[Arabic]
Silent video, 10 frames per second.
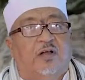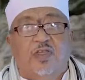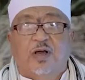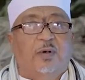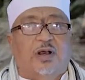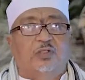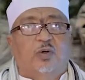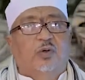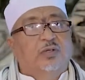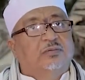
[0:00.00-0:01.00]
فذهب
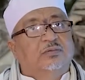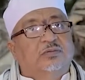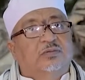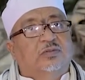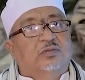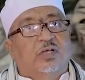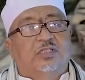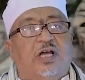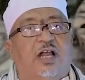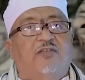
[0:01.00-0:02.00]
الرجل
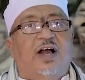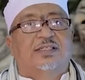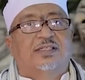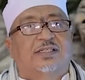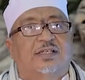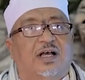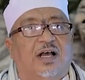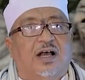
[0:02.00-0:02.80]
واشترى فاس